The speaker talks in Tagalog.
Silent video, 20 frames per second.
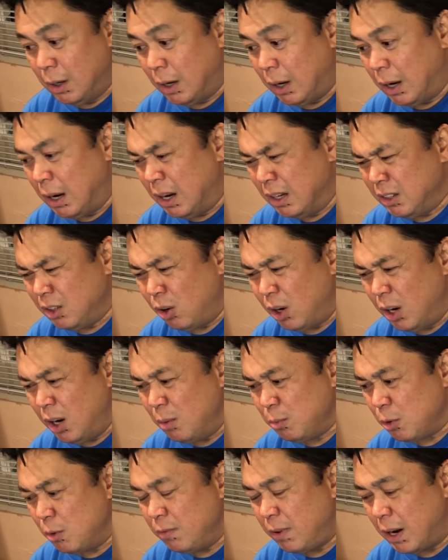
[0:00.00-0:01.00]
Ah, hindi ko
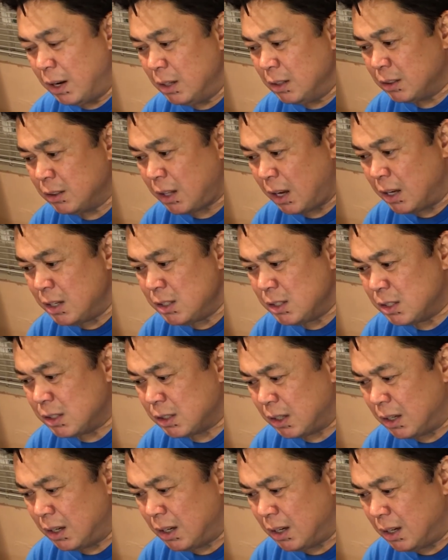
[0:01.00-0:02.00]
alam kung
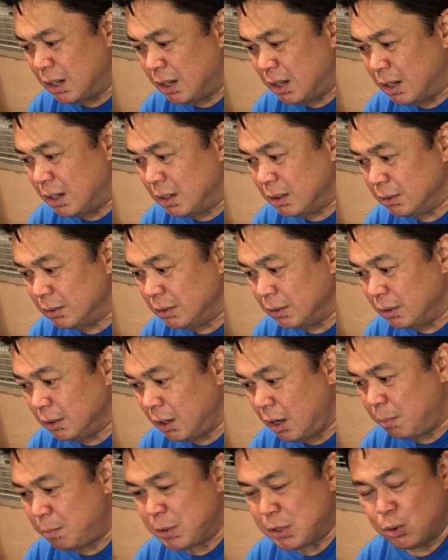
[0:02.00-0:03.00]
Valentine's ah,
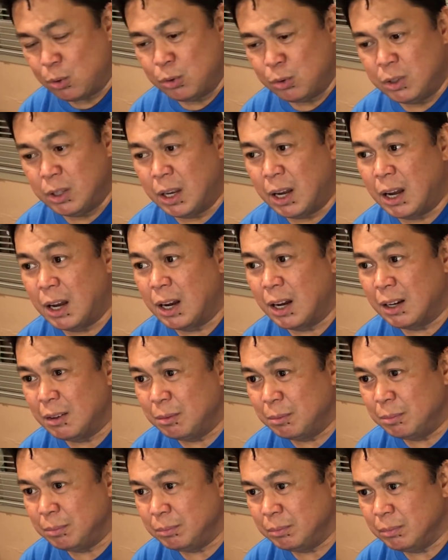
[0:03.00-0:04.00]
episode ng
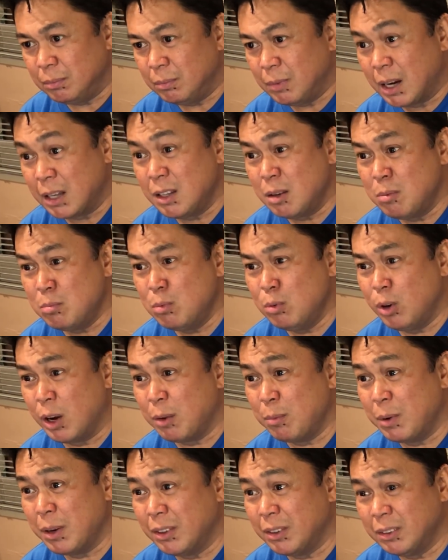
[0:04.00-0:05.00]
Magandang
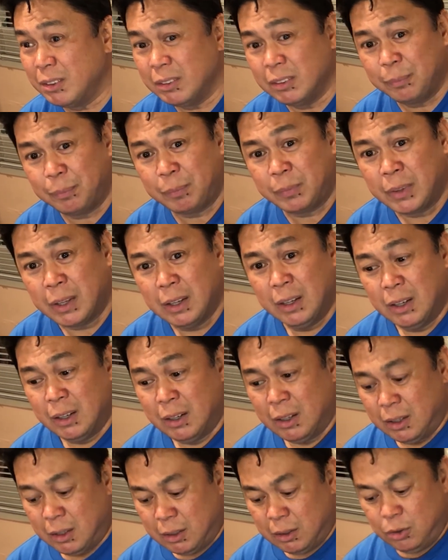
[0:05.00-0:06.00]
Buhay ba yun? Mhm.
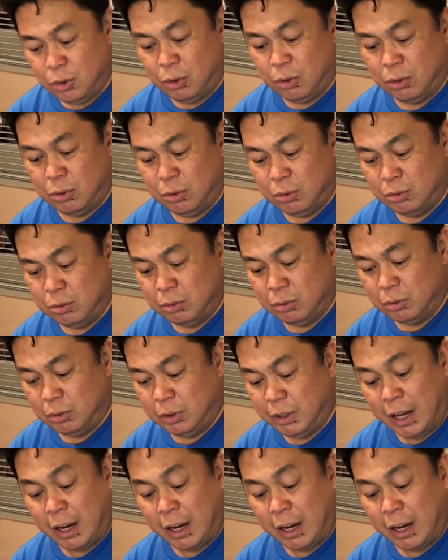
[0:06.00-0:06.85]
Nung Alright.